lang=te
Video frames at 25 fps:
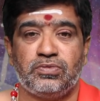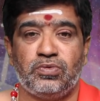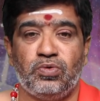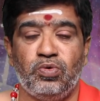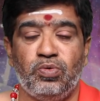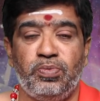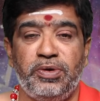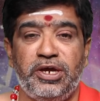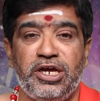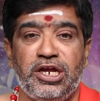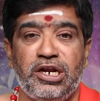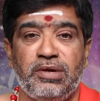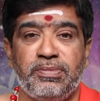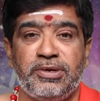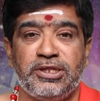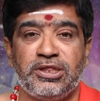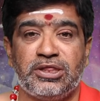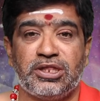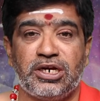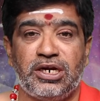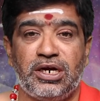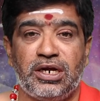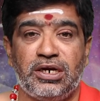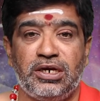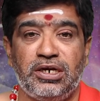కుబేర
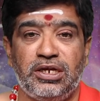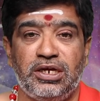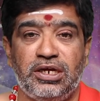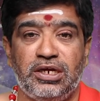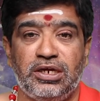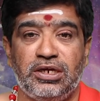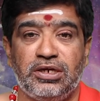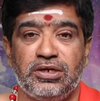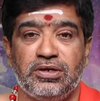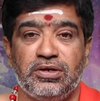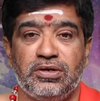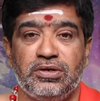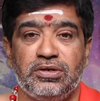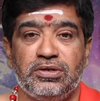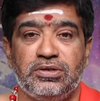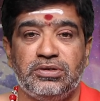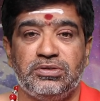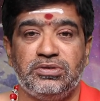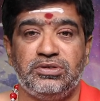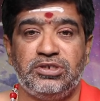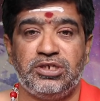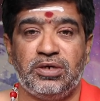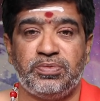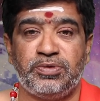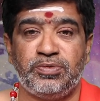మంత్రాన్ని
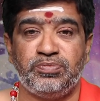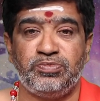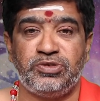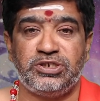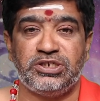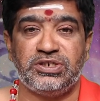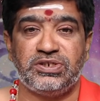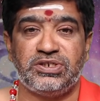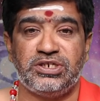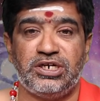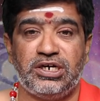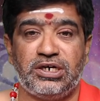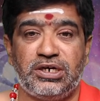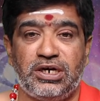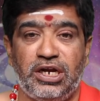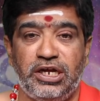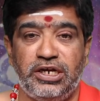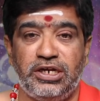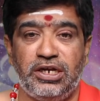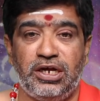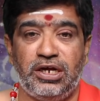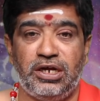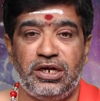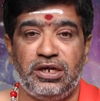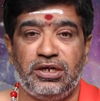జపం
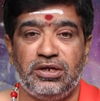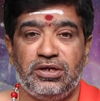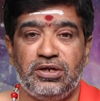చేసినట్లయిన